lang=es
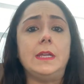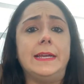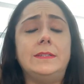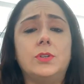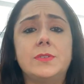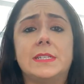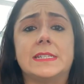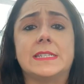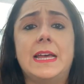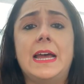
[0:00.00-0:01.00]

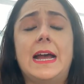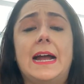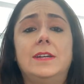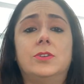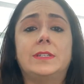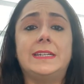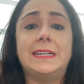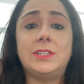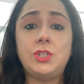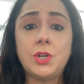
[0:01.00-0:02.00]
Entonces, al no
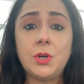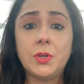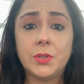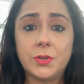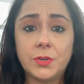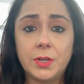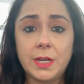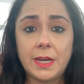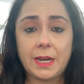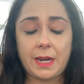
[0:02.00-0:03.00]
tener yodo,
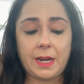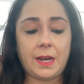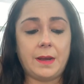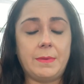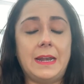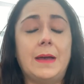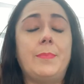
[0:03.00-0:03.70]
eh, ¿verdad?